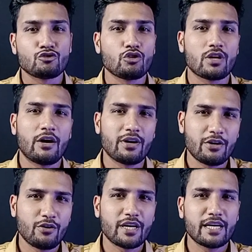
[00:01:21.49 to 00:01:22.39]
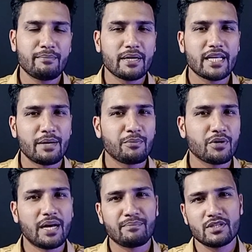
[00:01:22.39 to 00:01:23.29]
সো গ্রাহকের কন্ট্যাক্ট নাম্বার দেওয়ার
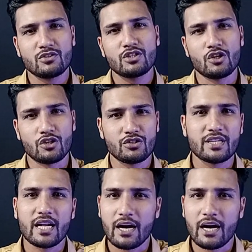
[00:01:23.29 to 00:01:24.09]
পরে আপনি যদি সরাসরি